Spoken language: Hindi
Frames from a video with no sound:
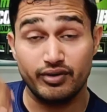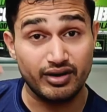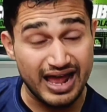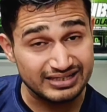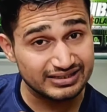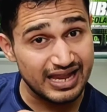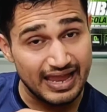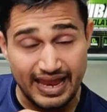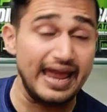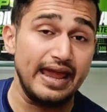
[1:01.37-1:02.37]
रास्ता
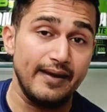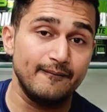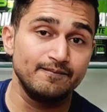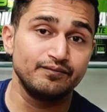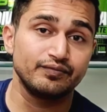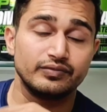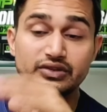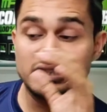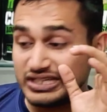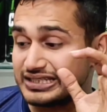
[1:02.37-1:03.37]
है
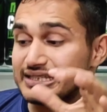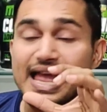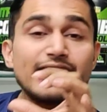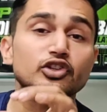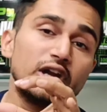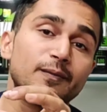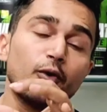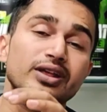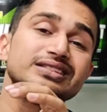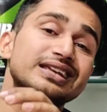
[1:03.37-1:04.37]
जिससे आइसोलेट
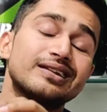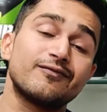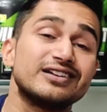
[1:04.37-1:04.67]
प्रोटीन से